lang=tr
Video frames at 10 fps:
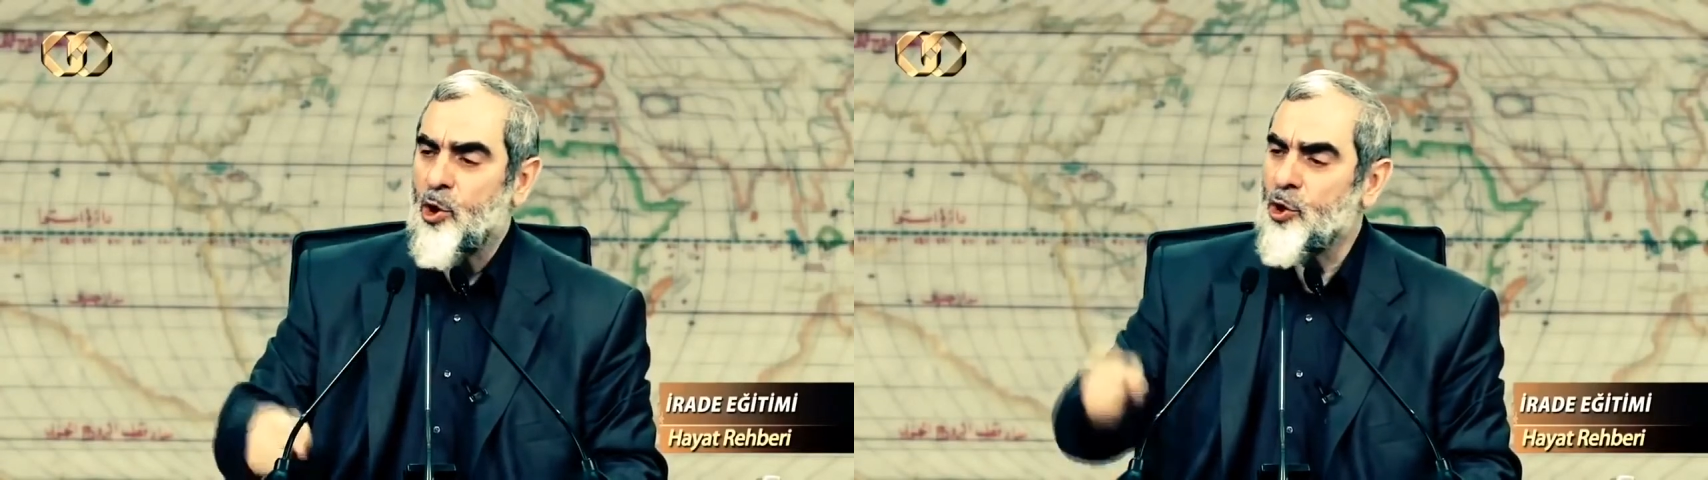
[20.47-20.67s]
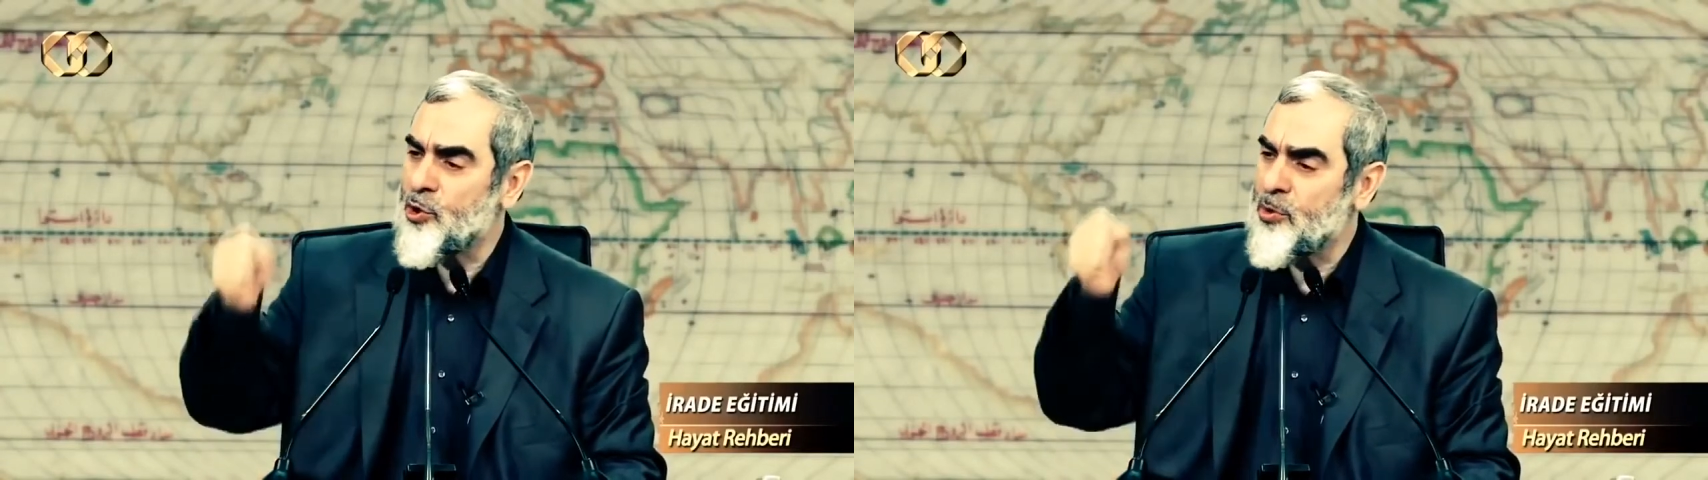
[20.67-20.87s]

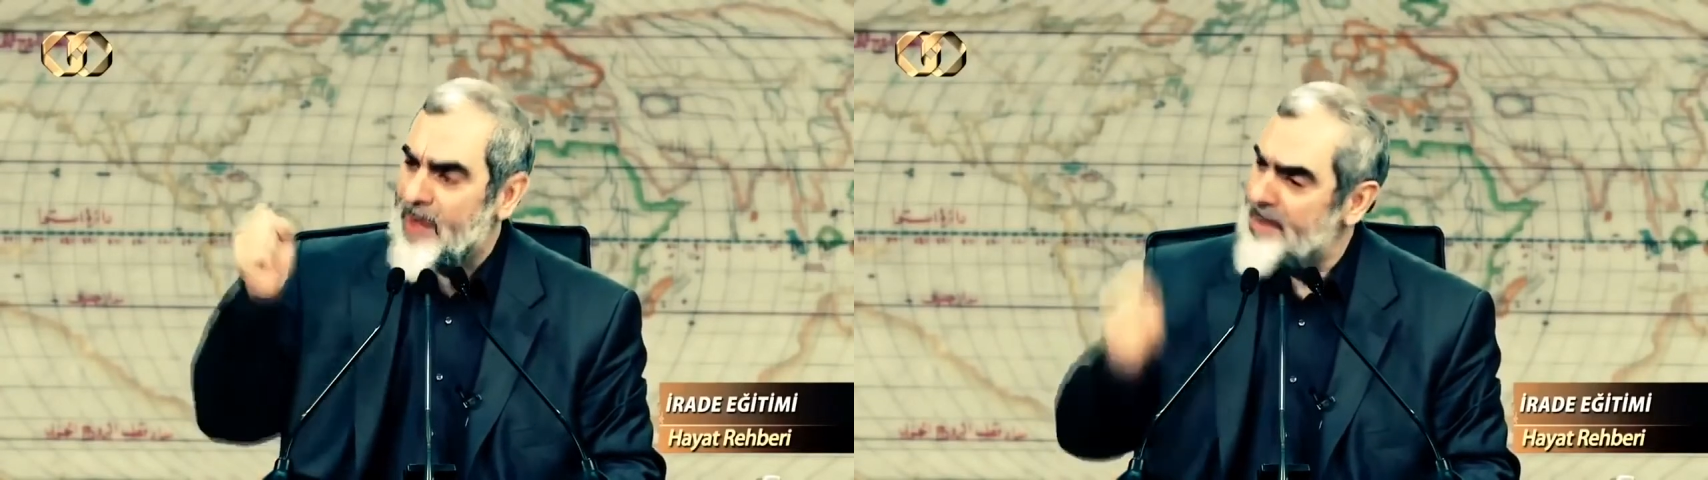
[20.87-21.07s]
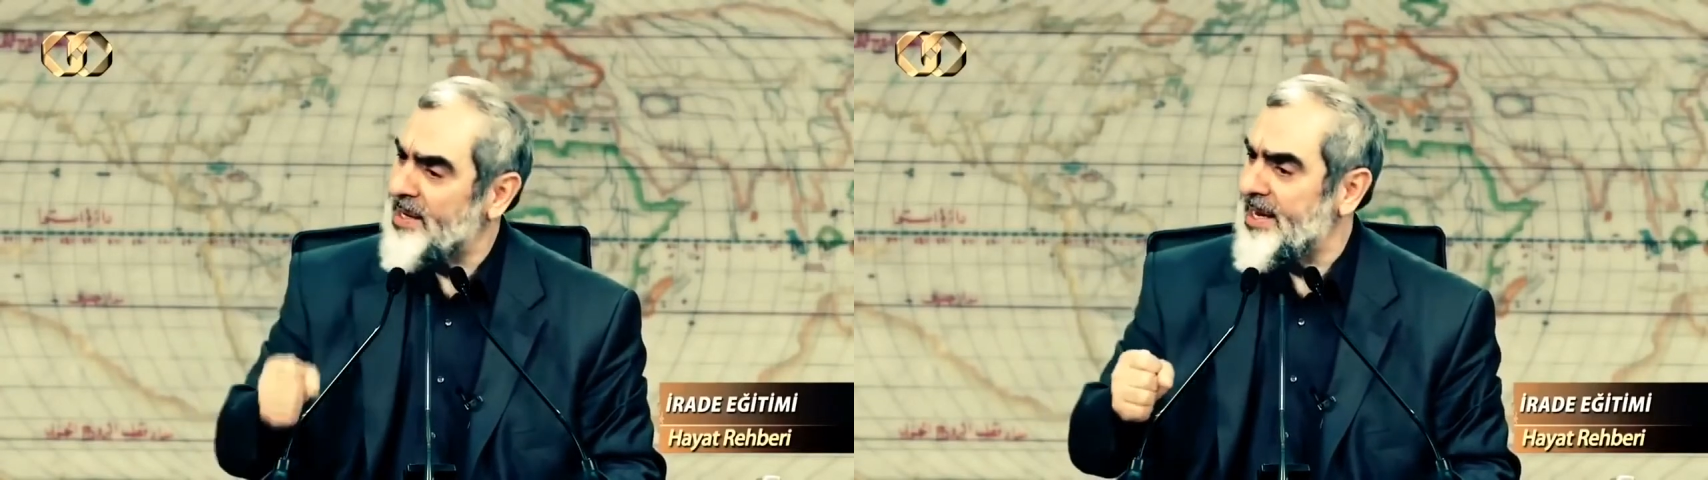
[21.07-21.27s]

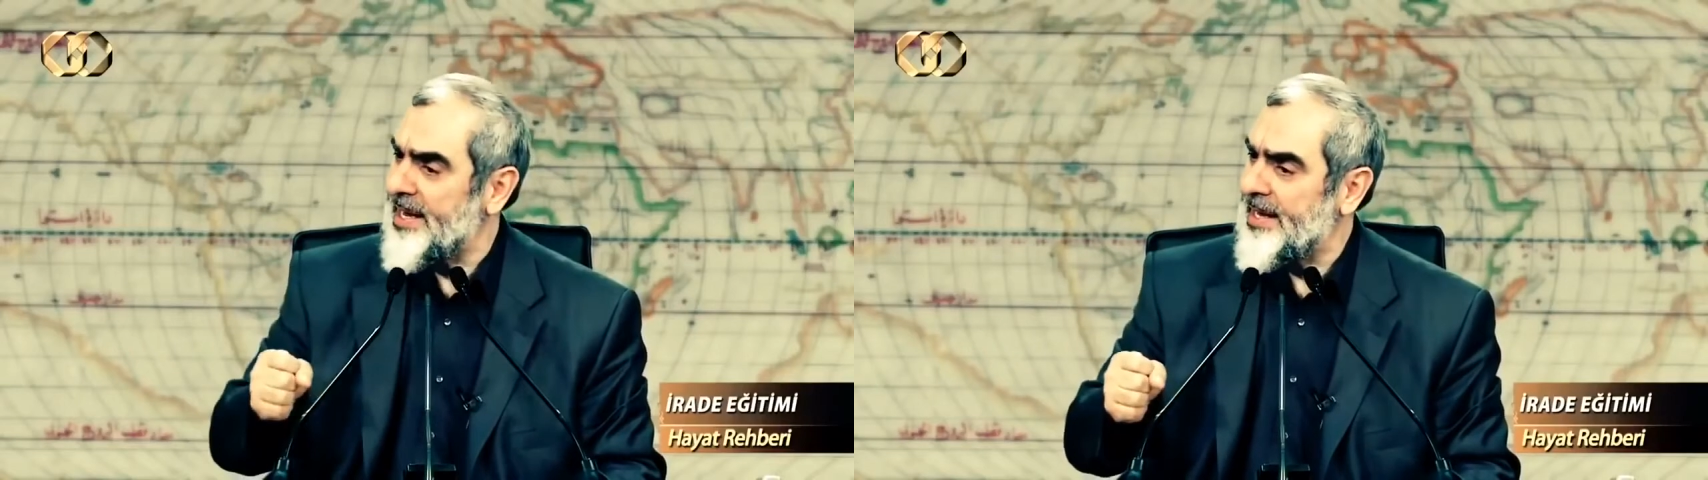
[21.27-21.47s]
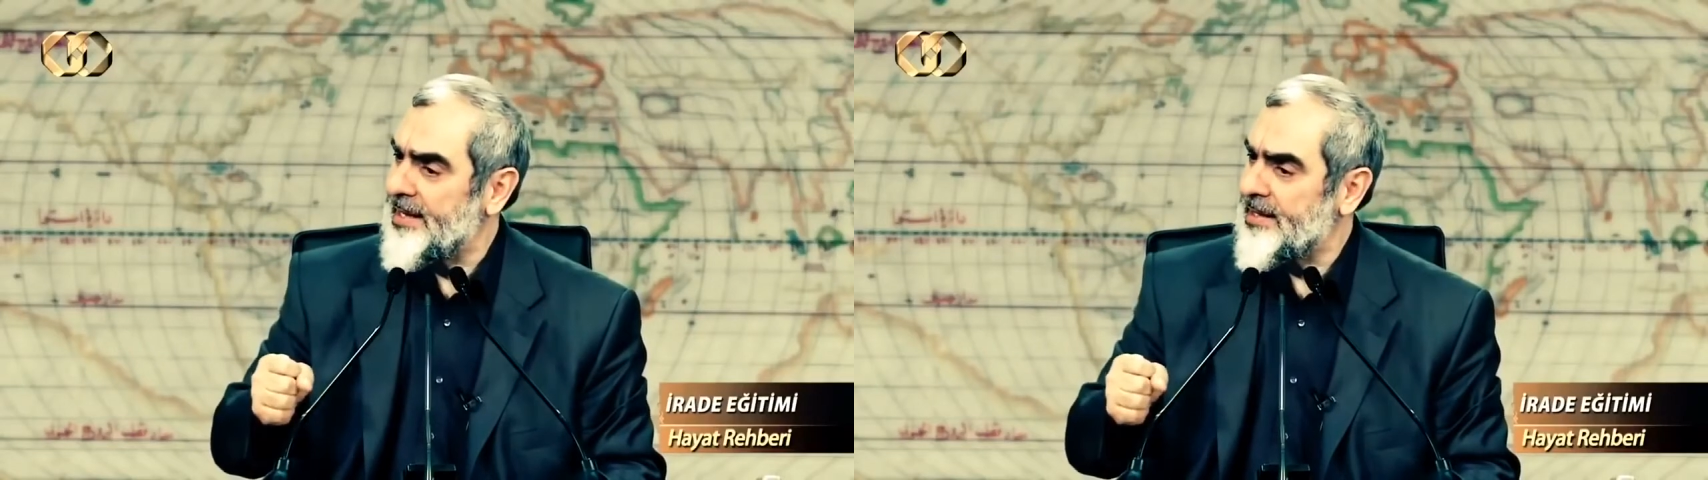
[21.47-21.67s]
hurma
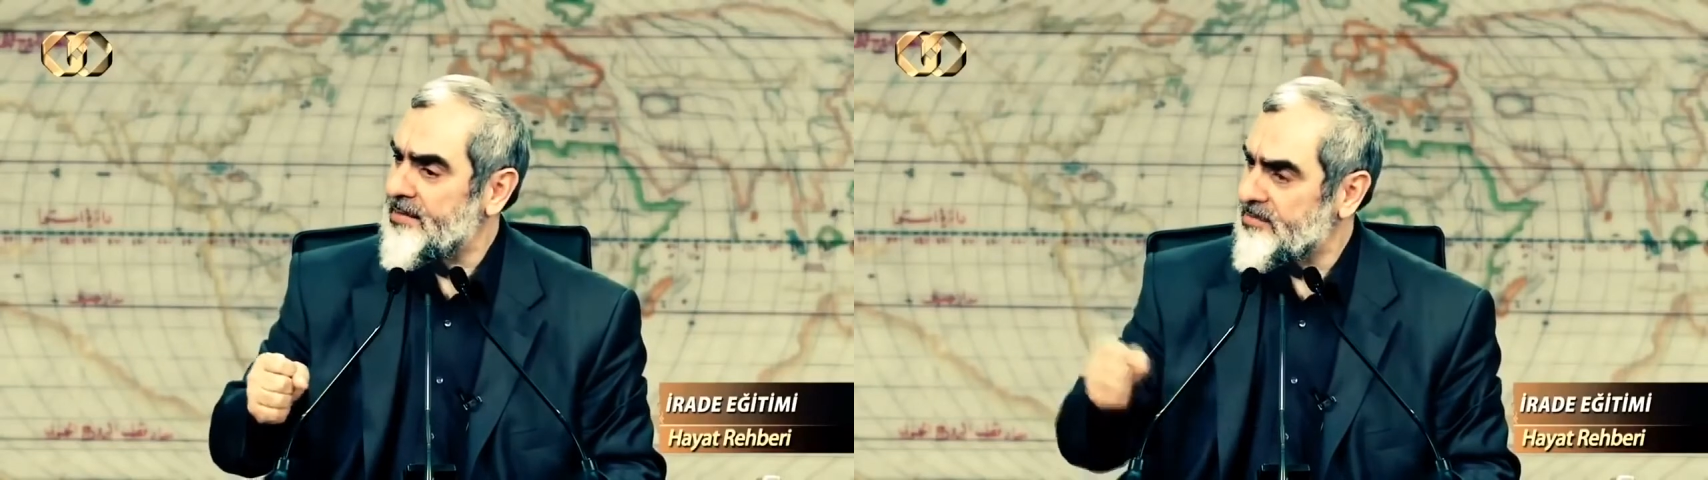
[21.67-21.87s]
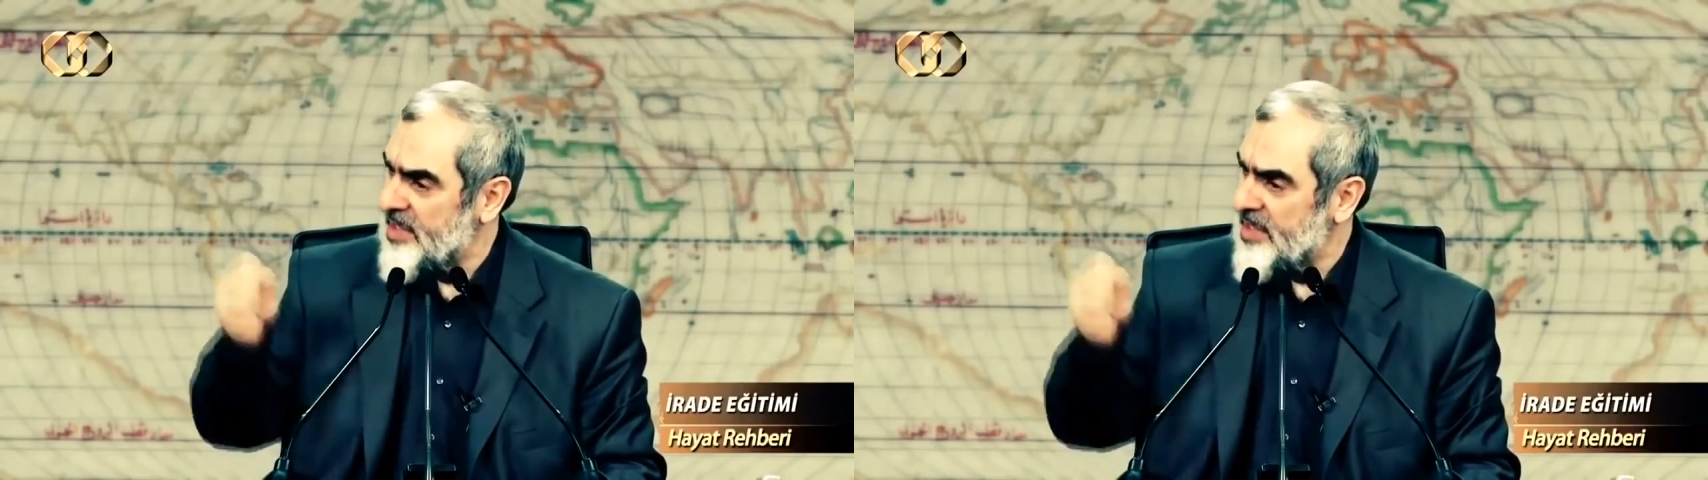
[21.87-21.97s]
bile